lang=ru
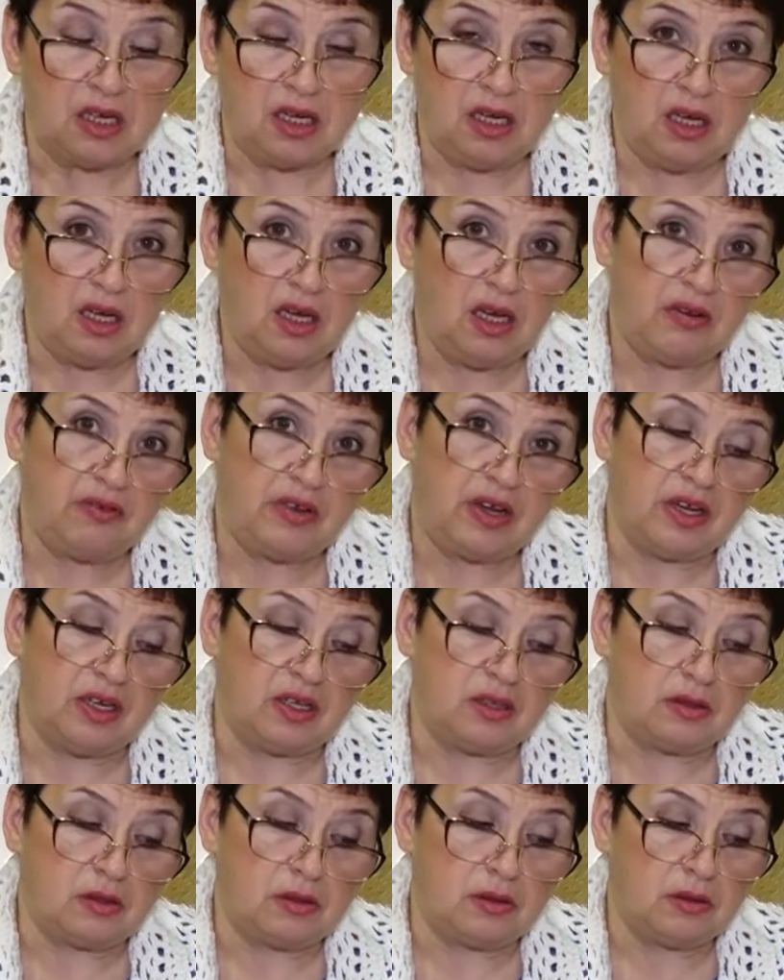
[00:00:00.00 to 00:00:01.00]
и
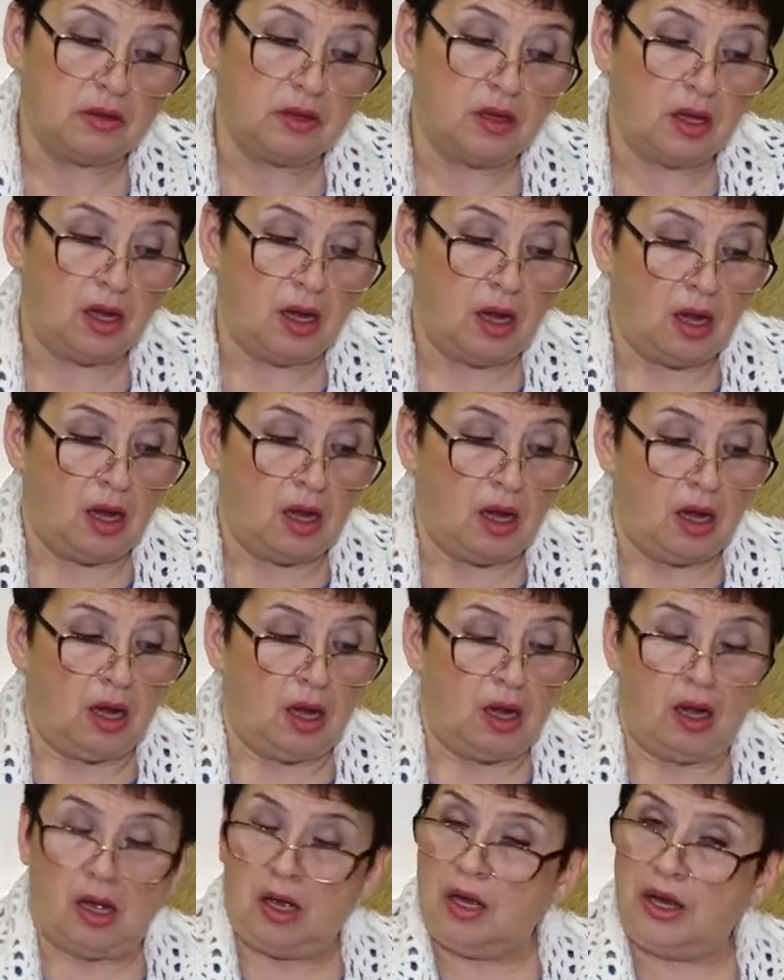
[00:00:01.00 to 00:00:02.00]
говорит,
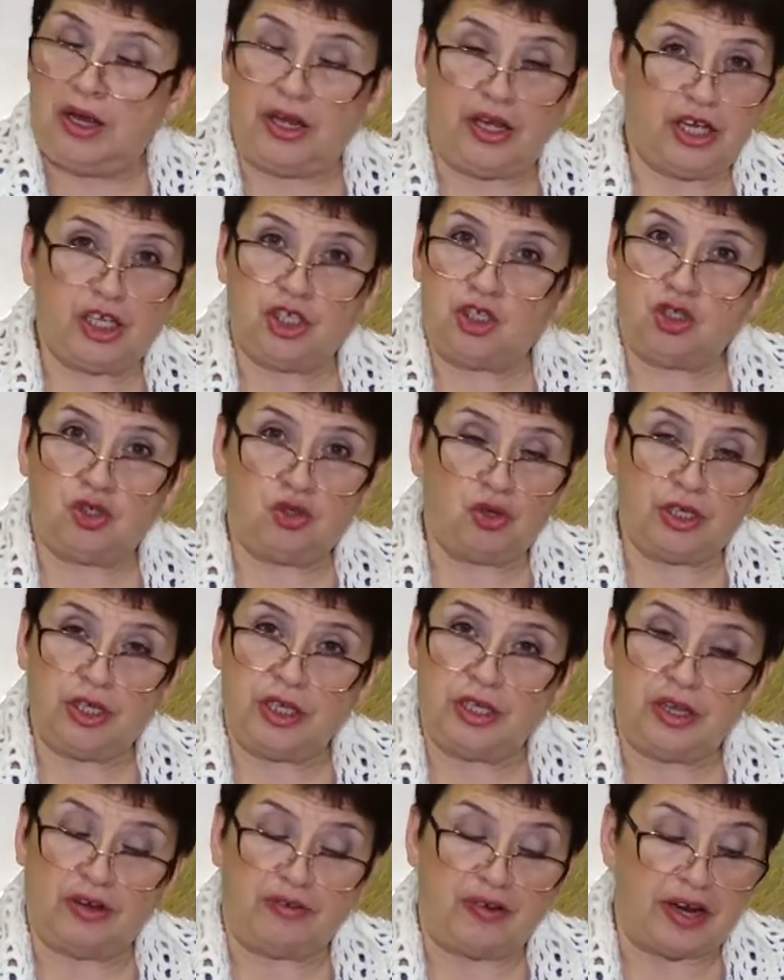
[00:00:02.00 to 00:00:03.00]
«Еще
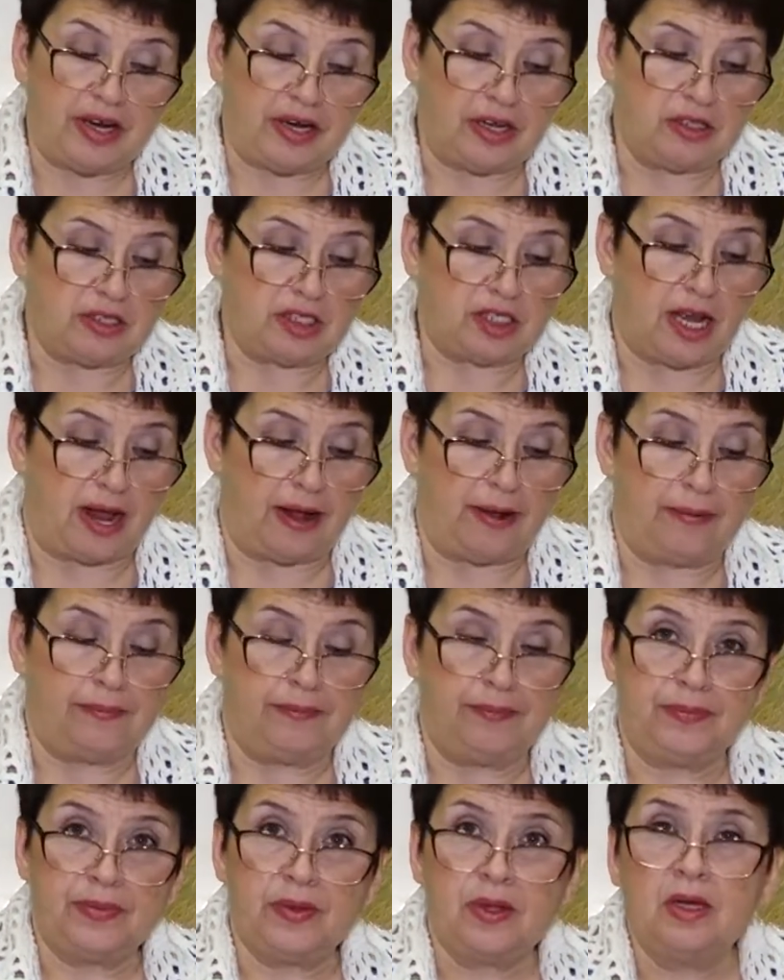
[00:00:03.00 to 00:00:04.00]
не доварился,
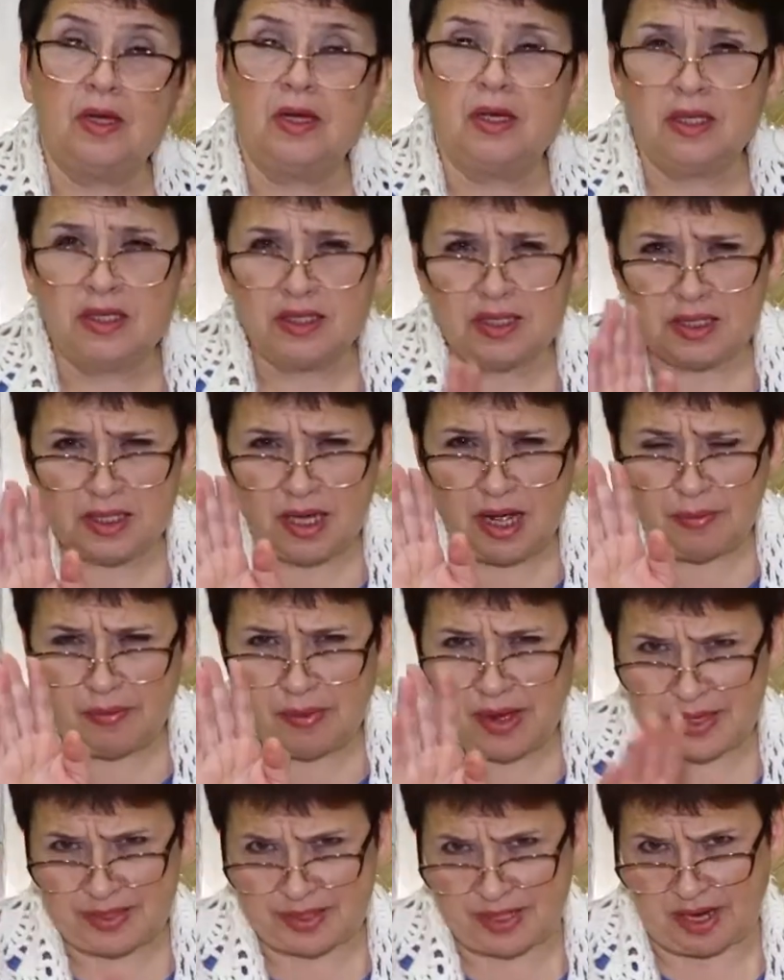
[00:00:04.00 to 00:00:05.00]

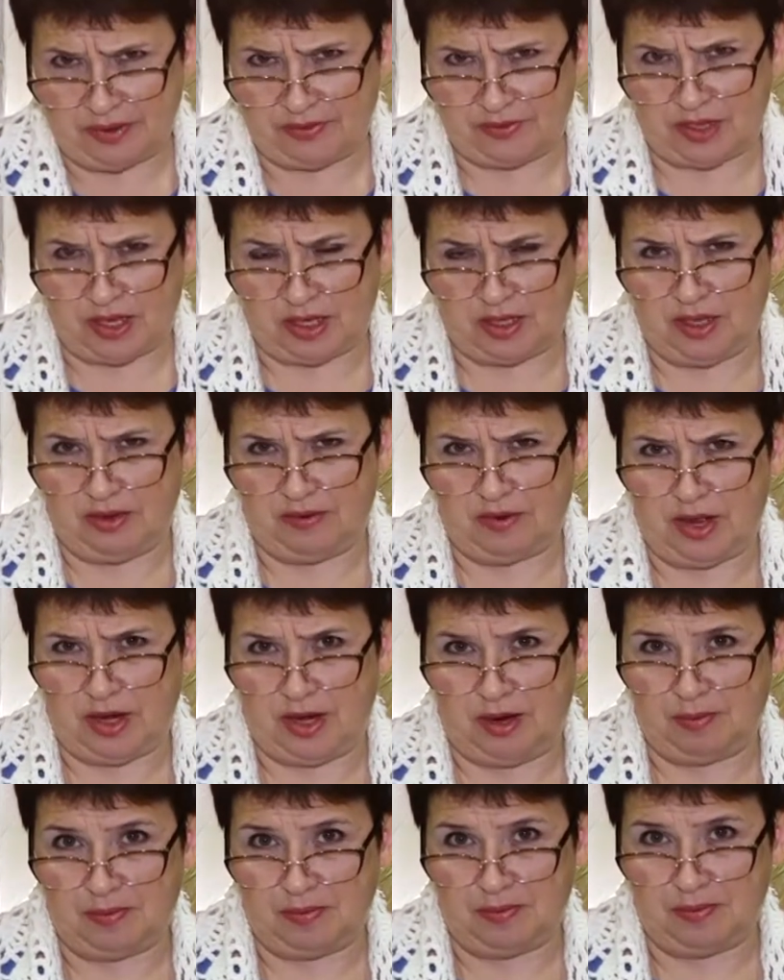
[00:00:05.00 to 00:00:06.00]
сама завтра довари».